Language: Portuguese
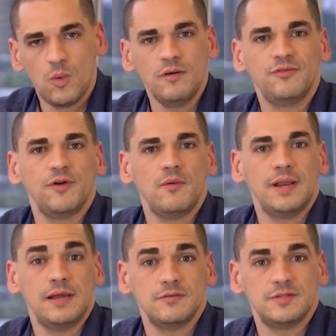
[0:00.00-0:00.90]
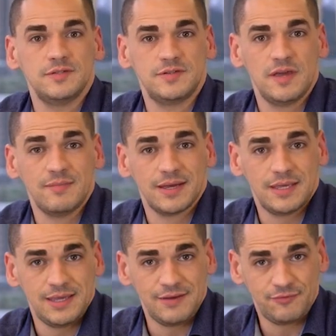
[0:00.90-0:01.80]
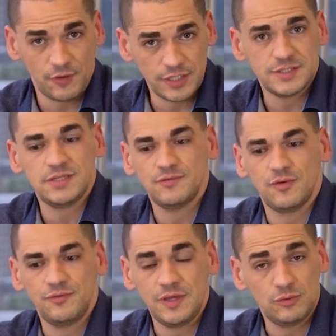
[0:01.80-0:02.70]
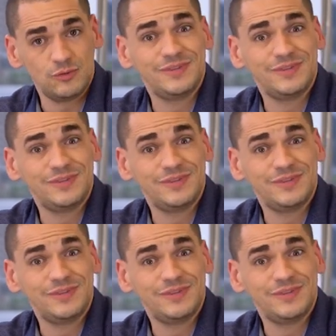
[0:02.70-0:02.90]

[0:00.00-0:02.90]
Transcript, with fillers: O OneFlow ele é um sistema que foi desenvolvido